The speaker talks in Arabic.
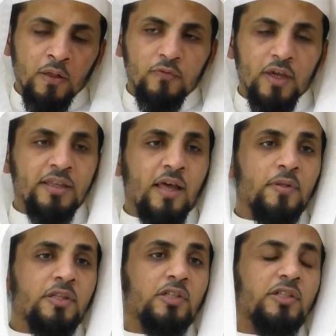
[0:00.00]
فإذا
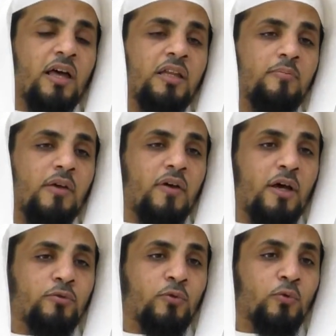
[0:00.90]
باتصال
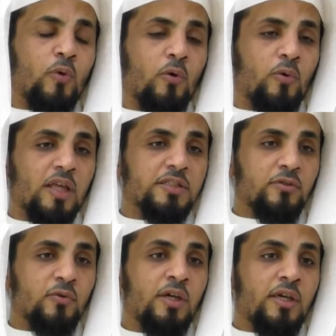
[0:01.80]
مفاده
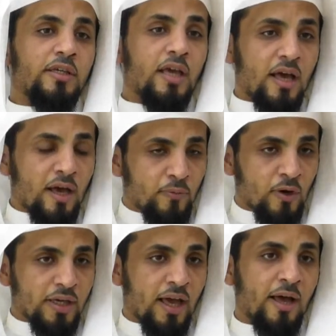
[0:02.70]
وخلاصته يا أبو
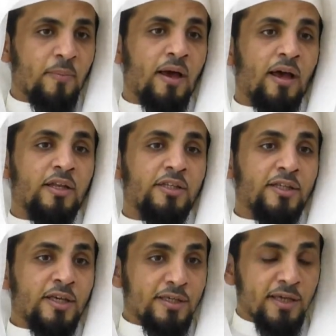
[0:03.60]
يا أبا علي
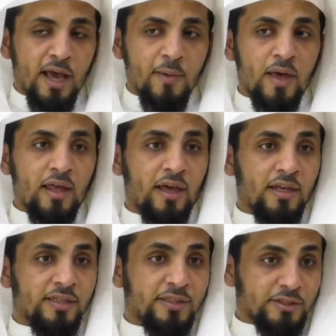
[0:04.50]
يا أبا
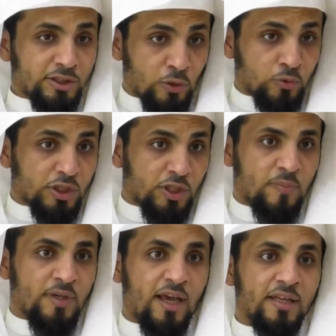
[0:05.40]
علي زوجة
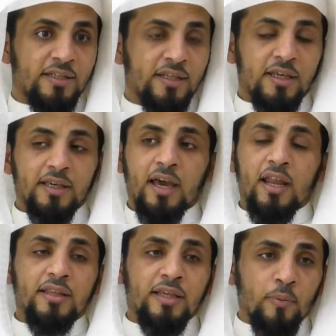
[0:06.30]
ابن علي
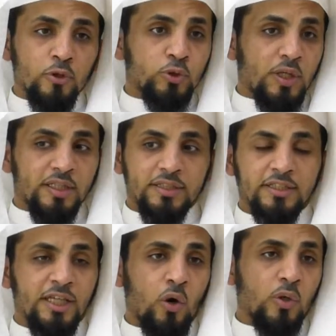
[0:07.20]
قالت قبل شوي كنت
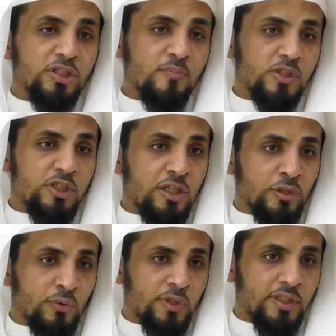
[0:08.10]
أتقهوى جنب
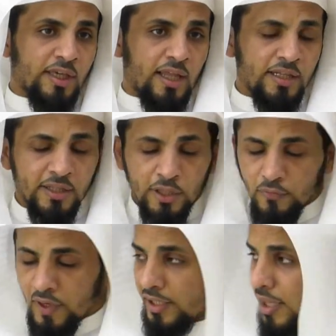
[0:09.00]
سرير ولدك علي
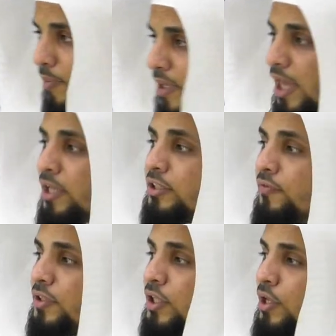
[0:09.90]
فإذا بي
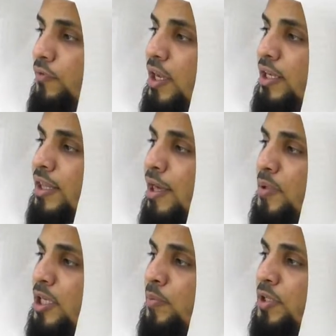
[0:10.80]
ألتفت فإذا
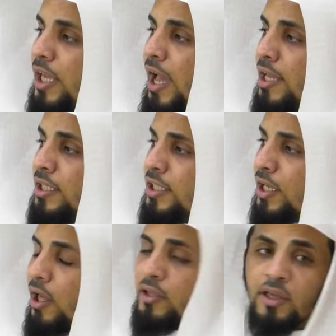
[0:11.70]
بابنك علي
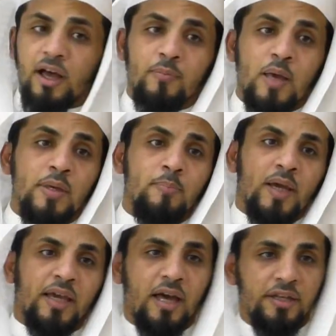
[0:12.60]
قد قام من
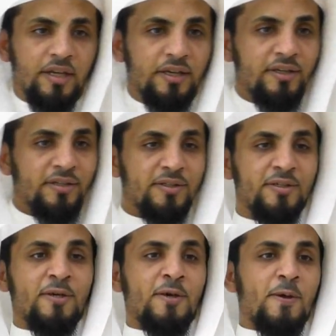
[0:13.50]
مكانه
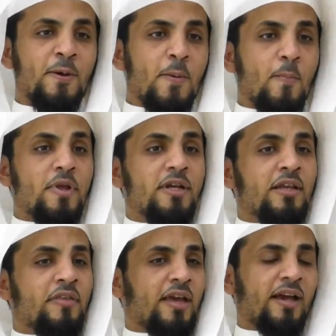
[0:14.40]
يا سلام من
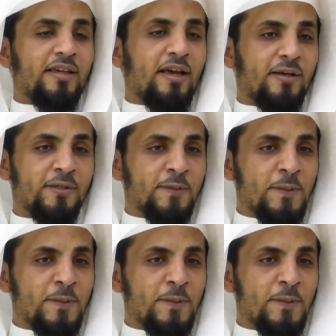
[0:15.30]
الذي أحياه